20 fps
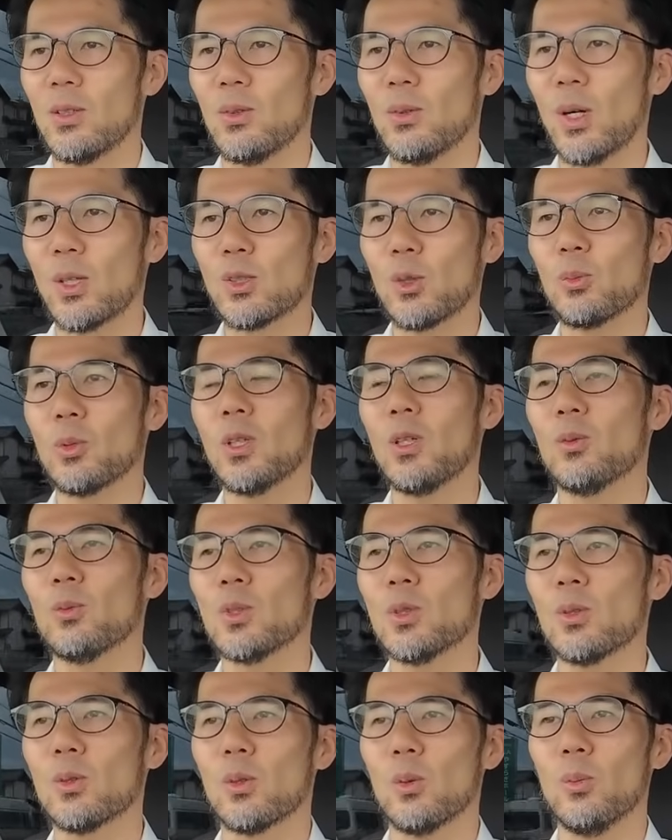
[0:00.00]
ワークショップね
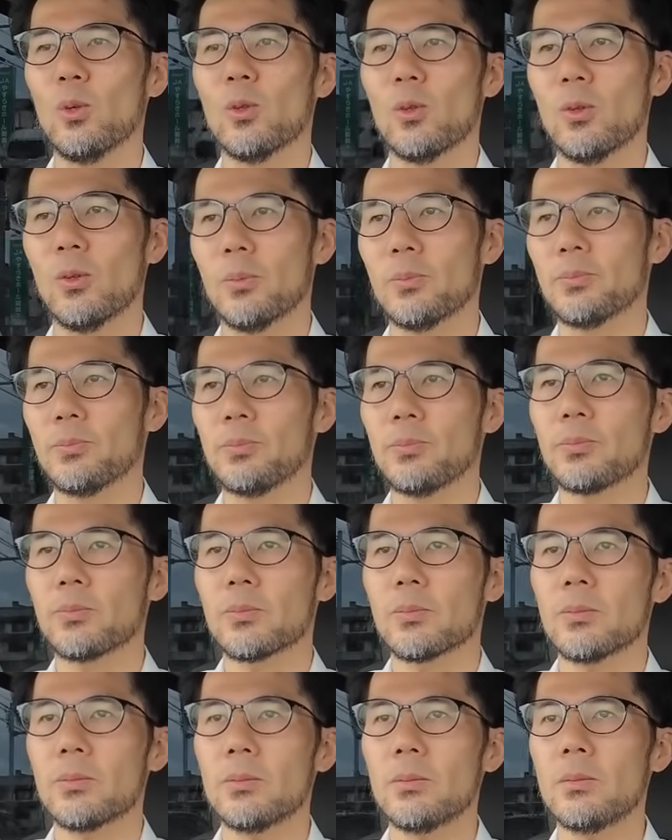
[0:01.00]
面白いと思う
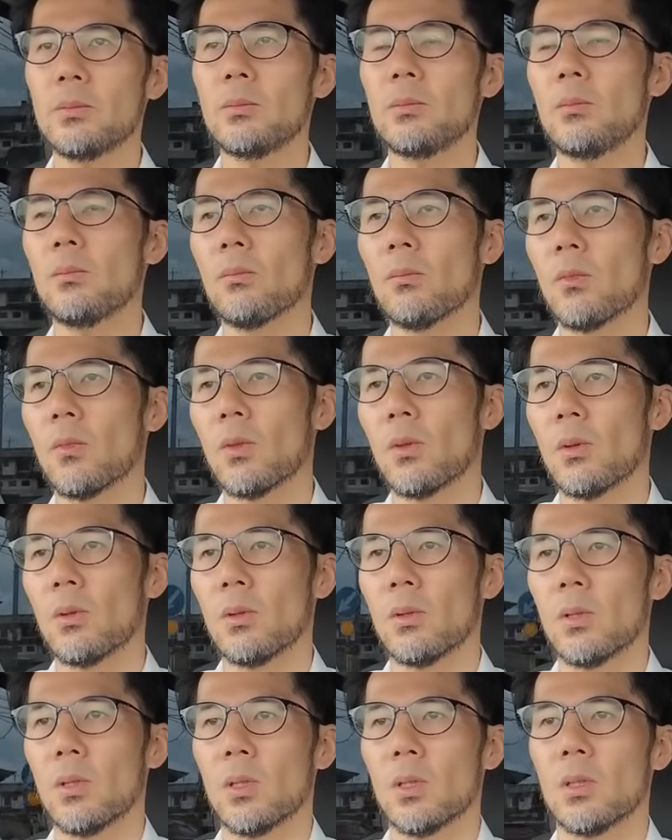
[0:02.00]

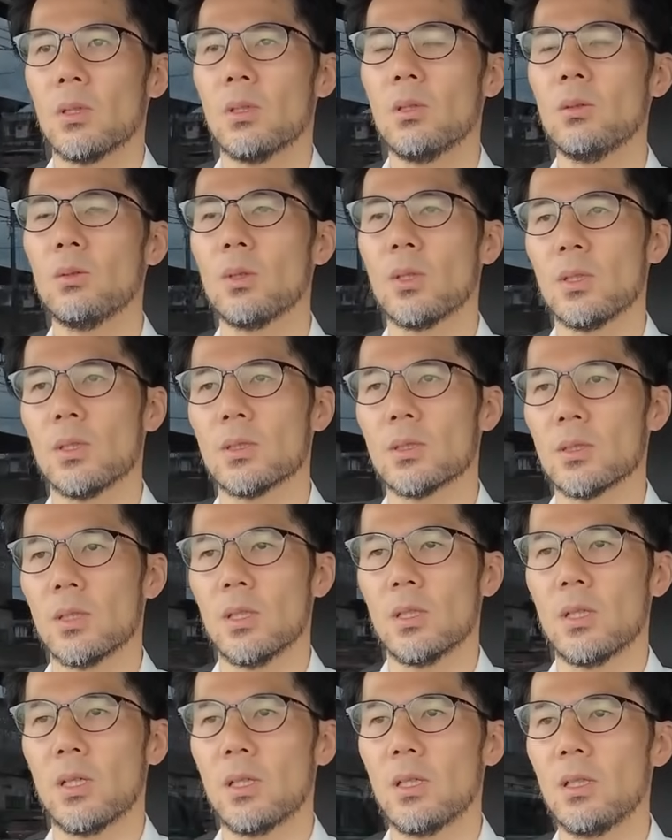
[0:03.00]
よっていうのがです
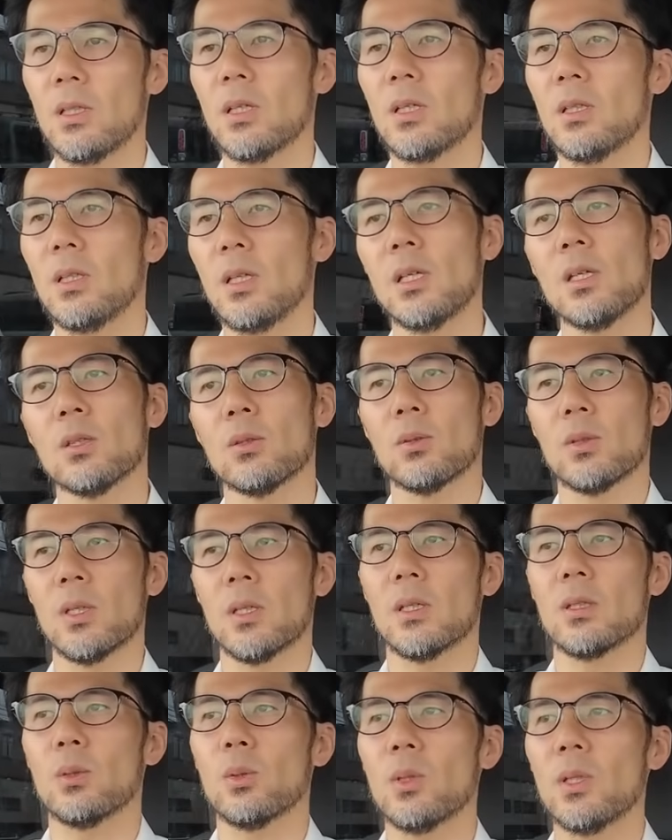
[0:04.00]
ねなかなかないの
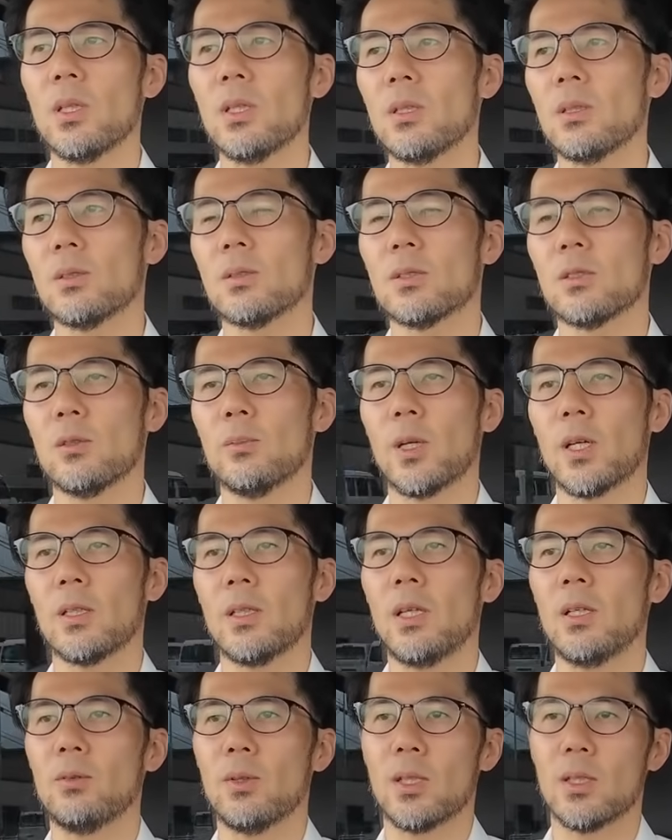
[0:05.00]
でトレーニングする場が
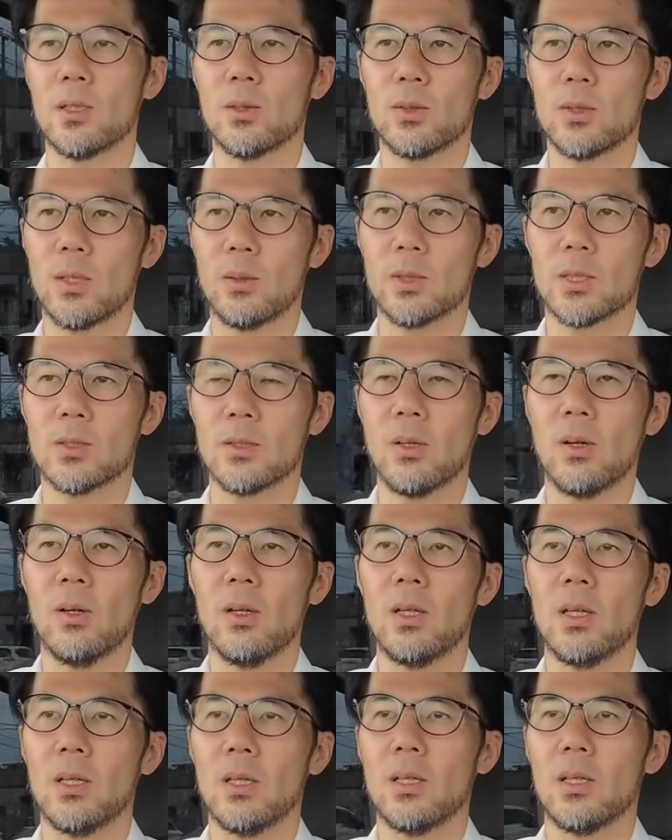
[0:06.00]
ないわけでございますよ
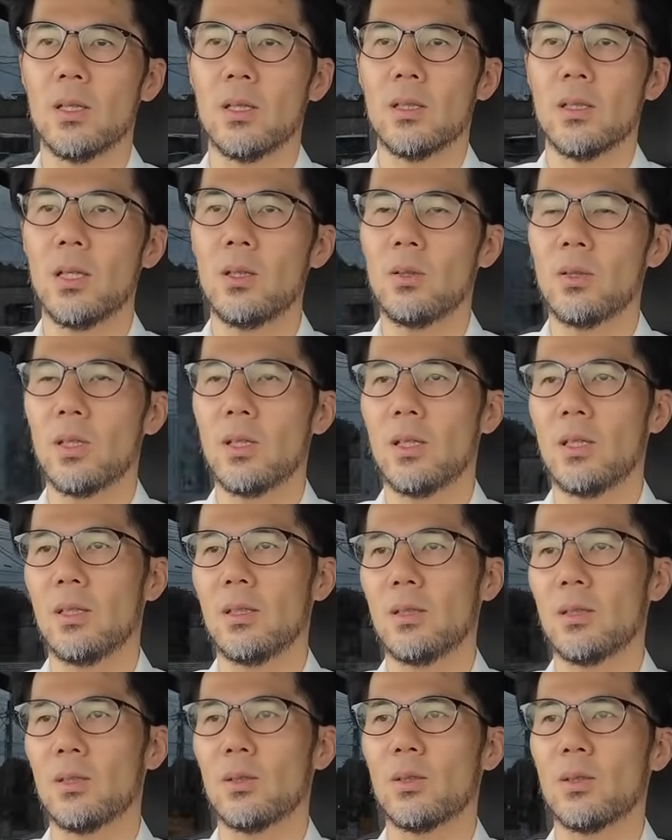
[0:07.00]
なの
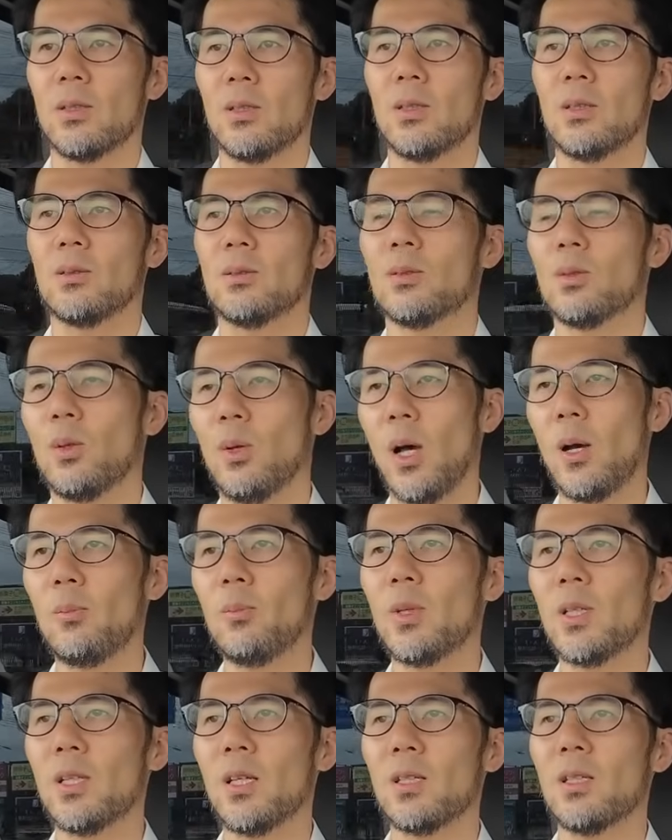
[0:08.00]
でちょっとあ
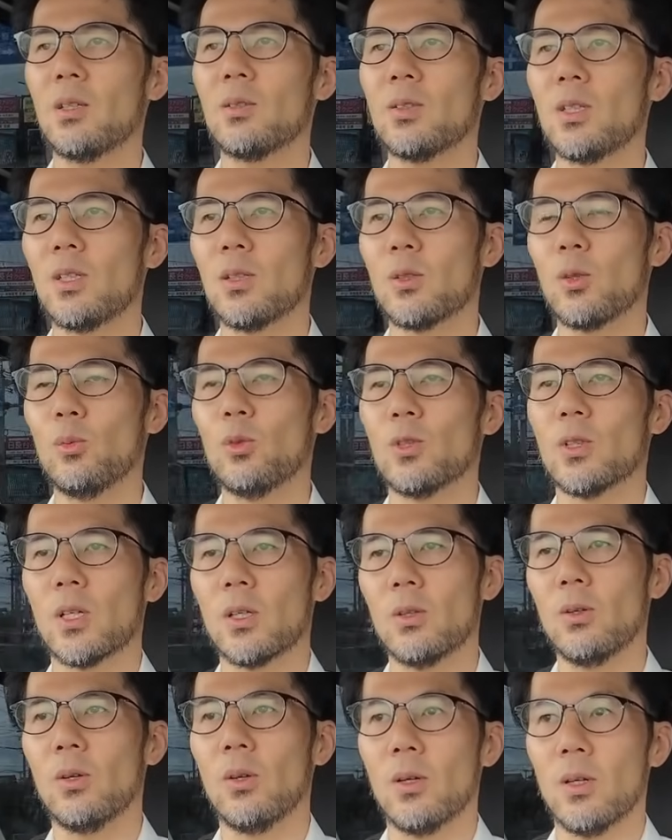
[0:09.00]
んまりやりたくないなと思うんだ
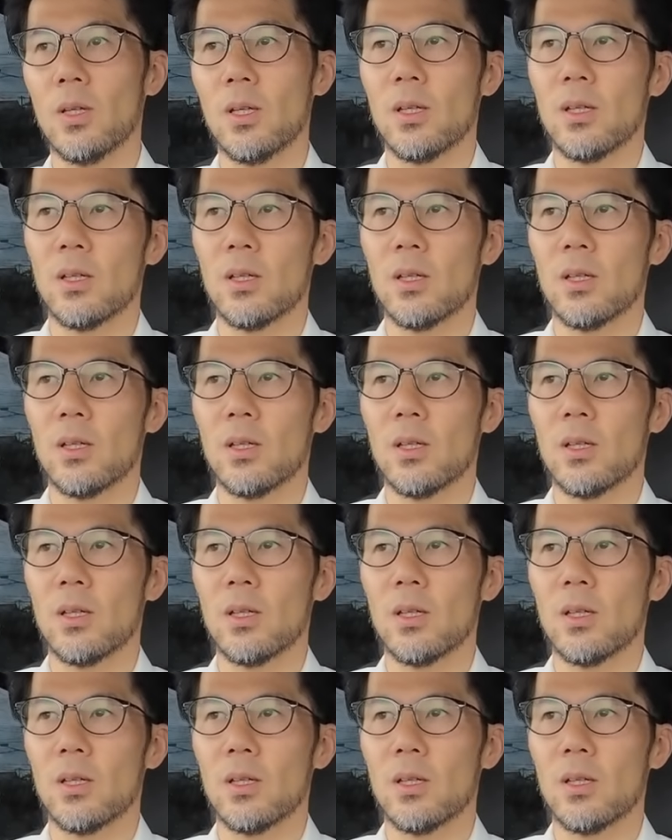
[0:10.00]
けど